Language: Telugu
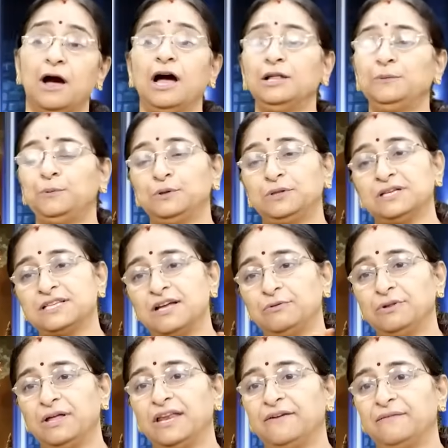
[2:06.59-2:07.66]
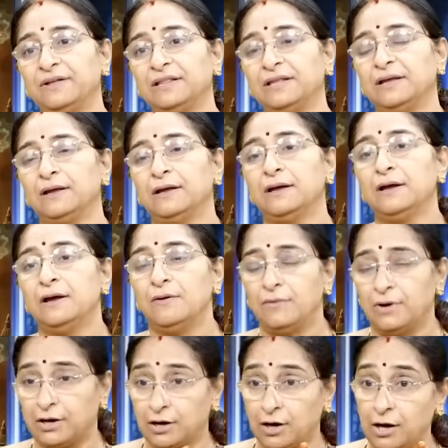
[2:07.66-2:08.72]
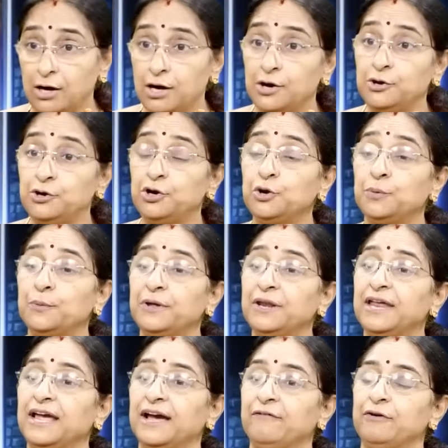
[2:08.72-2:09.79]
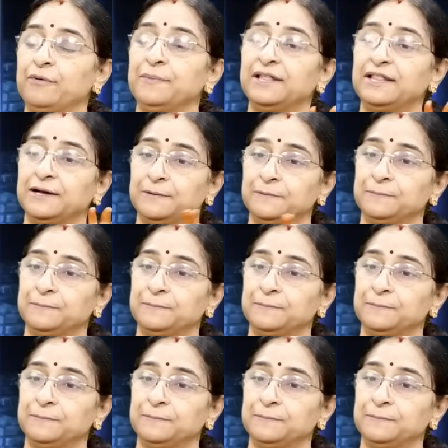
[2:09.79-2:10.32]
అద్భుత సౌందర్యవతి కళ్ళు అంటుకుపోయినాయి ఆవిడ మీద